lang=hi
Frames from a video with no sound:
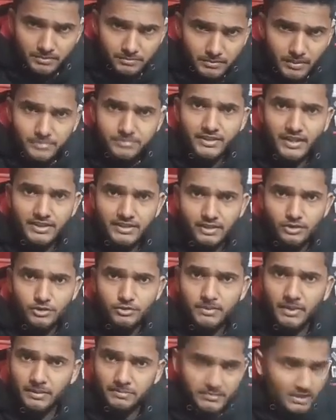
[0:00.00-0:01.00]
वेबसाइट है उस
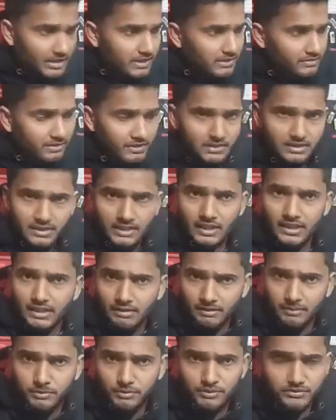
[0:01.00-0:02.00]
पर आप चेक कर सकते हैं अगर
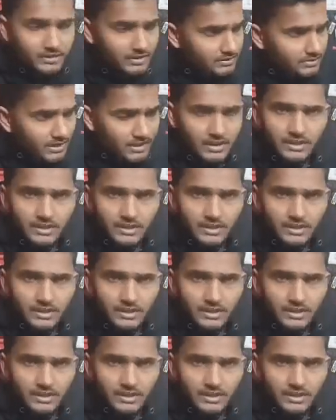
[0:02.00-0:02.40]
आपको सस्ता